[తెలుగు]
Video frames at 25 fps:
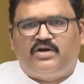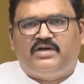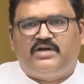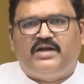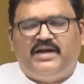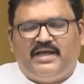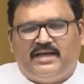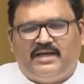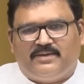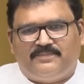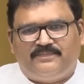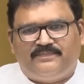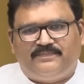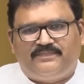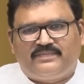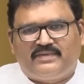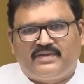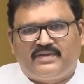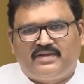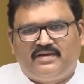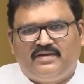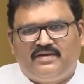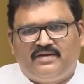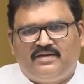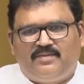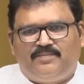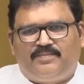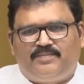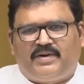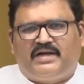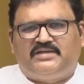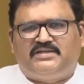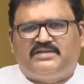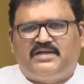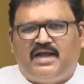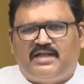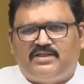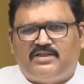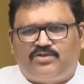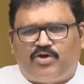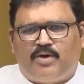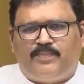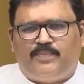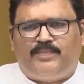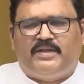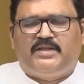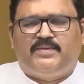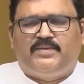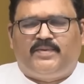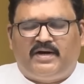ఆ రోడ్డుని ప్రజలు
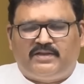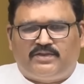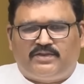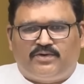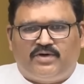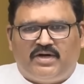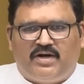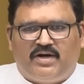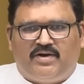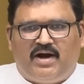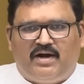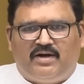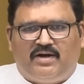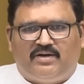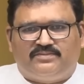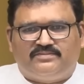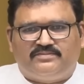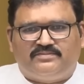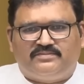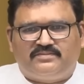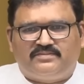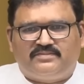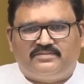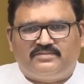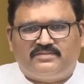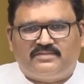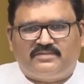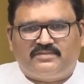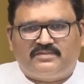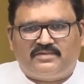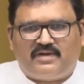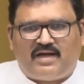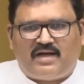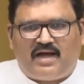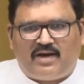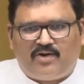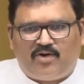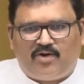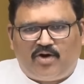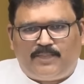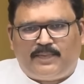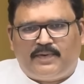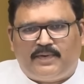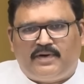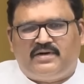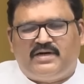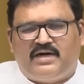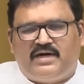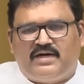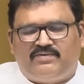ఎంతో ఇబ్బంది పడుతూ ఉండేవాళ్ళు ఆ
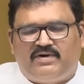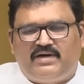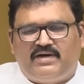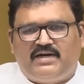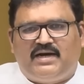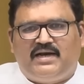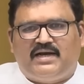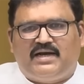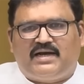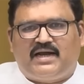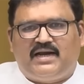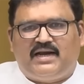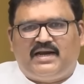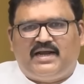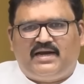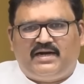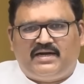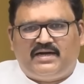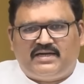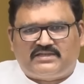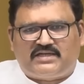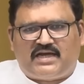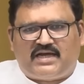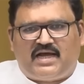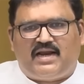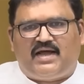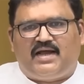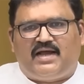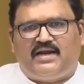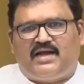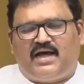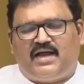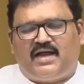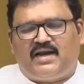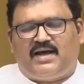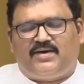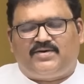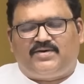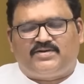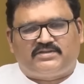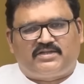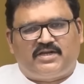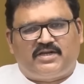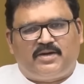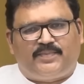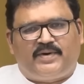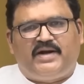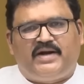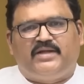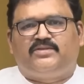లోపల ఉన్నటువంటి ఇళ్ళకెళ్ళాలంటే చాలా నానా
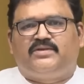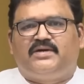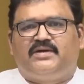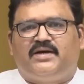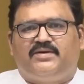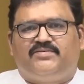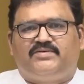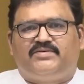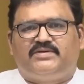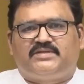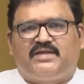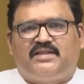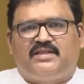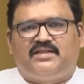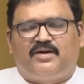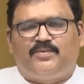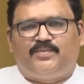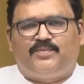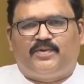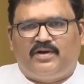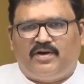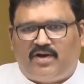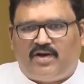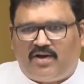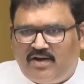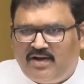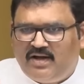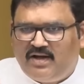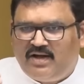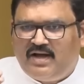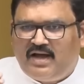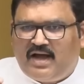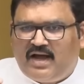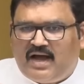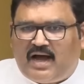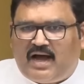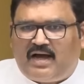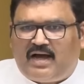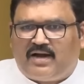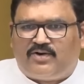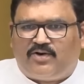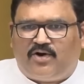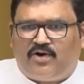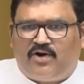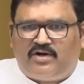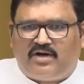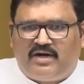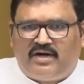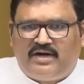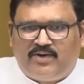అవస్థలు పడుతున్నటువంటి సందర్భంలో ఆ
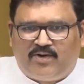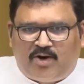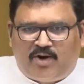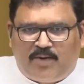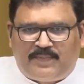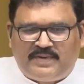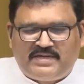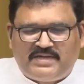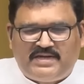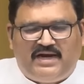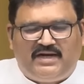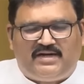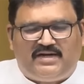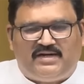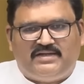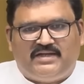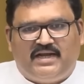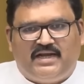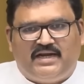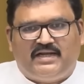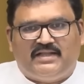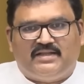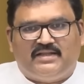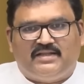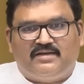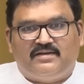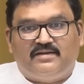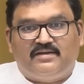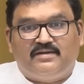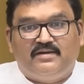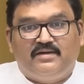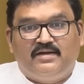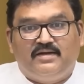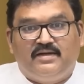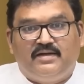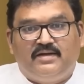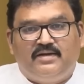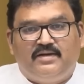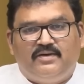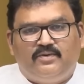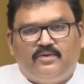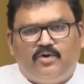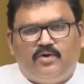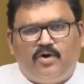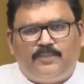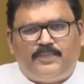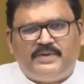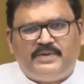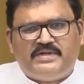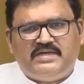రోడ్డుని ఓపెన్ చేయటం జరిగింది
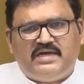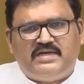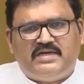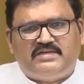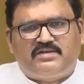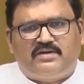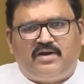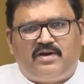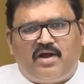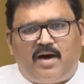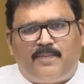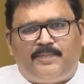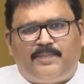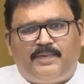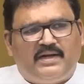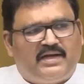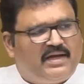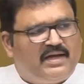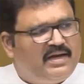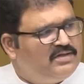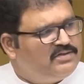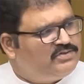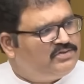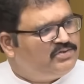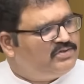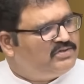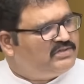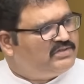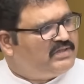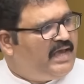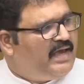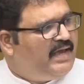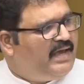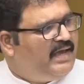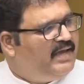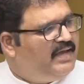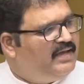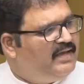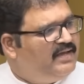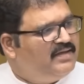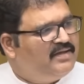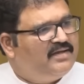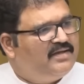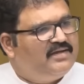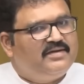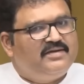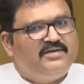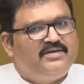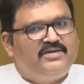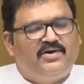ఓపెన్ చేసి లోపలికి వెళ్ళి చూస్తే
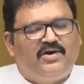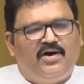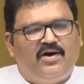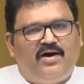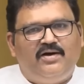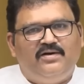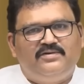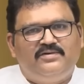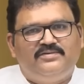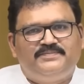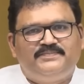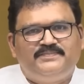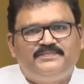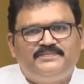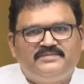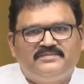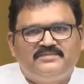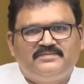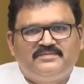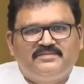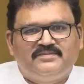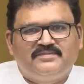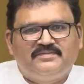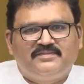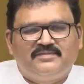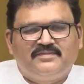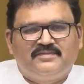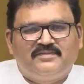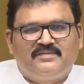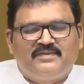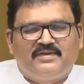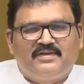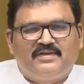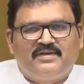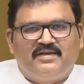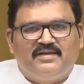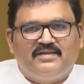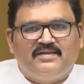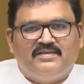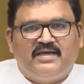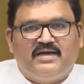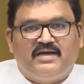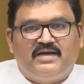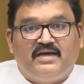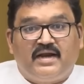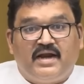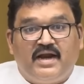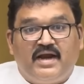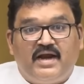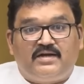ఇదిగో
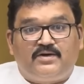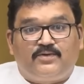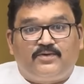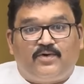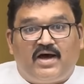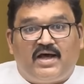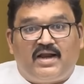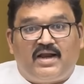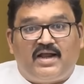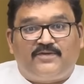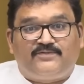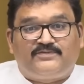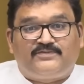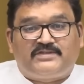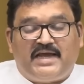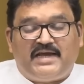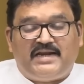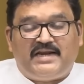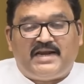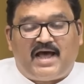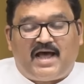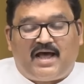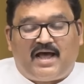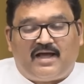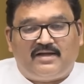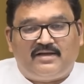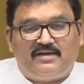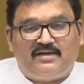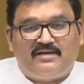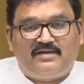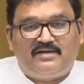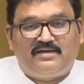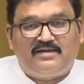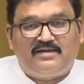ది గ్రేట్ వాల్ ఆఫ్ చైనా